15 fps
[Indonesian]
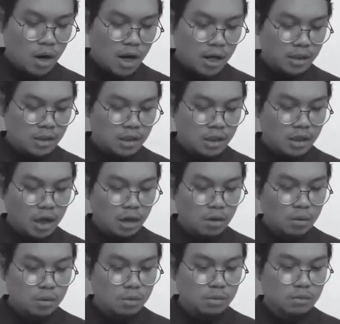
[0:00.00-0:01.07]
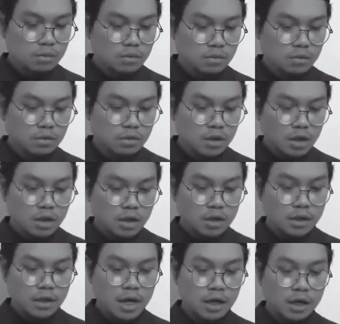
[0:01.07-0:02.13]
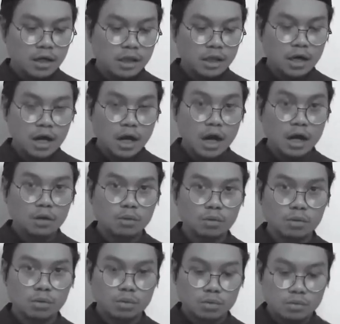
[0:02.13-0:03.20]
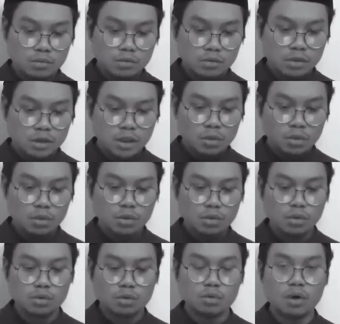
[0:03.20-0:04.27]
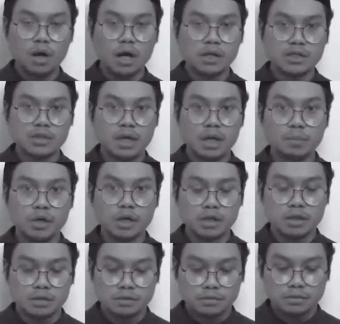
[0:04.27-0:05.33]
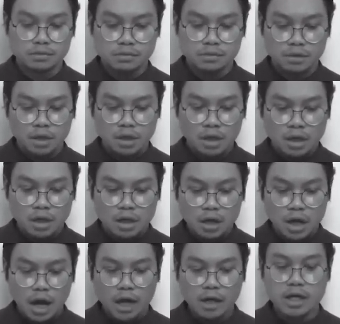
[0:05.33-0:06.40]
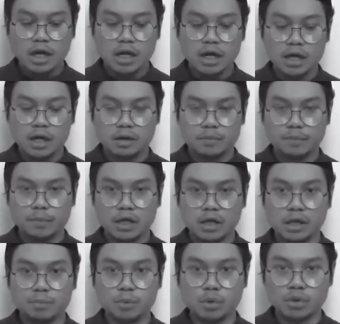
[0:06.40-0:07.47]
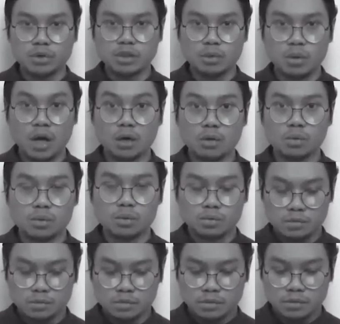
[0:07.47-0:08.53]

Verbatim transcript: Duhai dikau, yang ketika aku dirundung dukan stapa, adalah pelipur jiwaku.